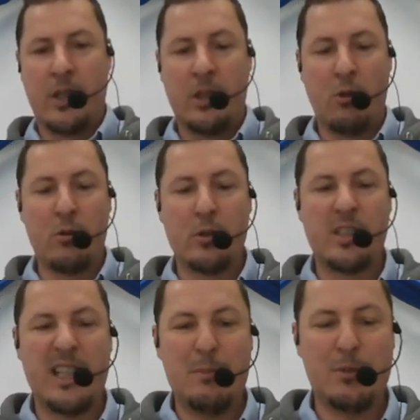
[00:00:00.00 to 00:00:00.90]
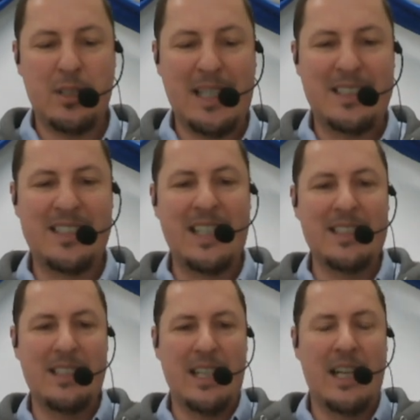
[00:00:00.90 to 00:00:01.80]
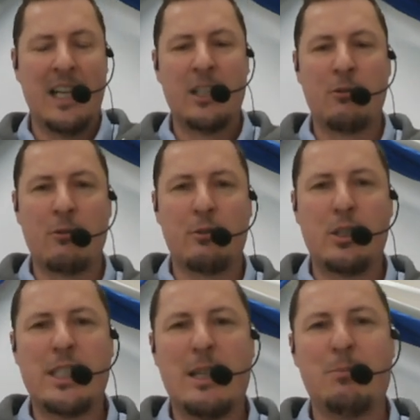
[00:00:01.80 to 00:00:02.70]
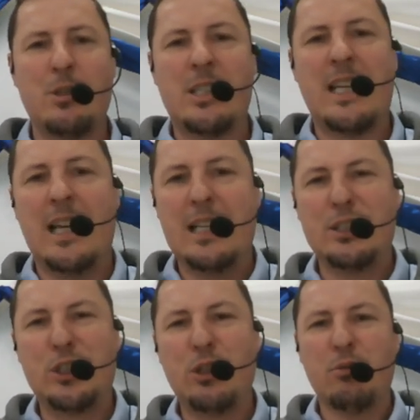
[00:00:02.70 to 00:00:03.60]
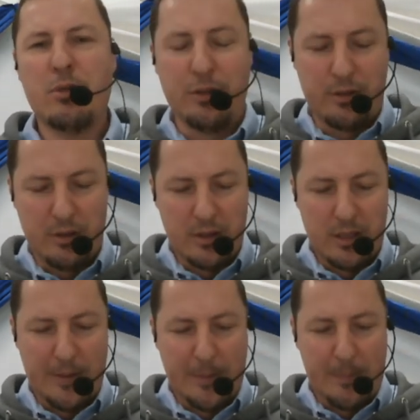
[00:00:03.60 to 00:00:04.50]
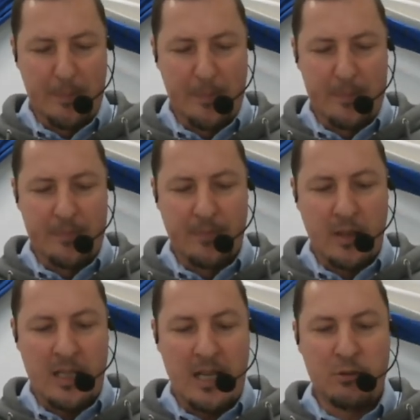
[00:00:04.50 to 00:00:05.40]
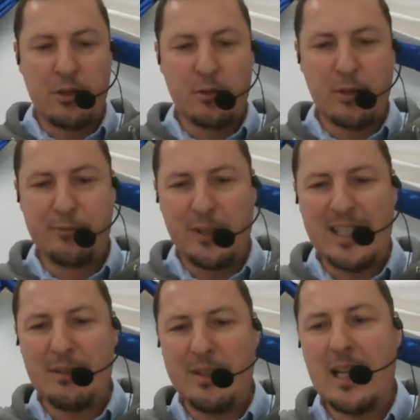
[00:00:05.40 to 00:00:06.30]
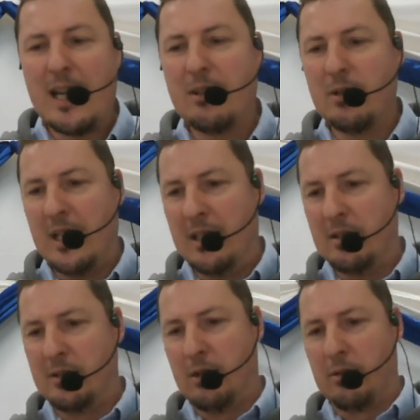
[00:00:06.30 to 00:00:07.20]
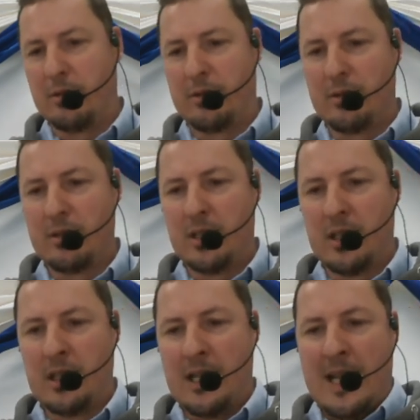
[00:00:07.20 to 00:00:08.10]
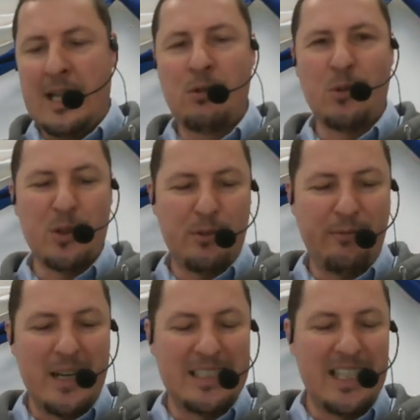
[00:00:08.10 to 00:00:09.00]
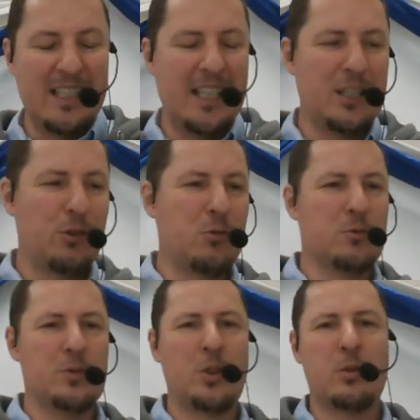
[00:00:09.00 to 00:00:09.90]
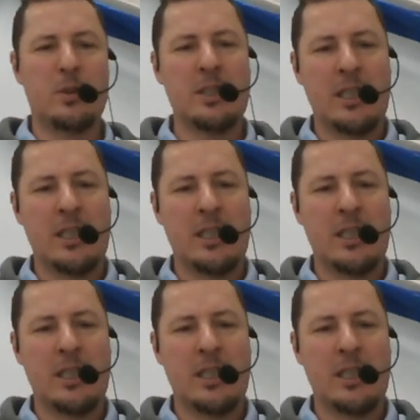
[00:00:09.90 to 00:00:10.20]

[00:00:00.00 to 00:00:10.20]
Conocemos la ciencia. Conocemos quién es Dios. A nosotros fue revelado quién es Dios. Y no nos falta ningún don